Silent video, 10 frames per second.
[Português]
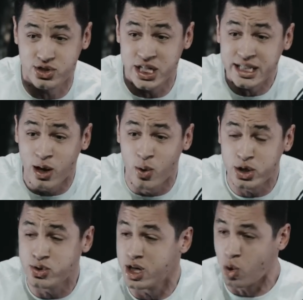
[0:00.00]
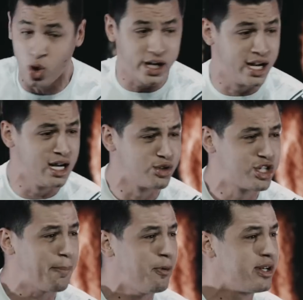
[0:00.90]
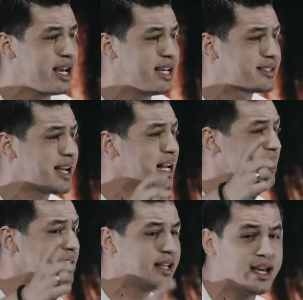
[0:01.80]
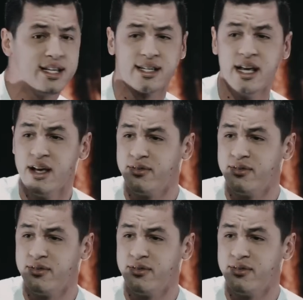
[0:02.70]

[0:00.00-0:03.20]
38 de coreanos, japonês, tailandês,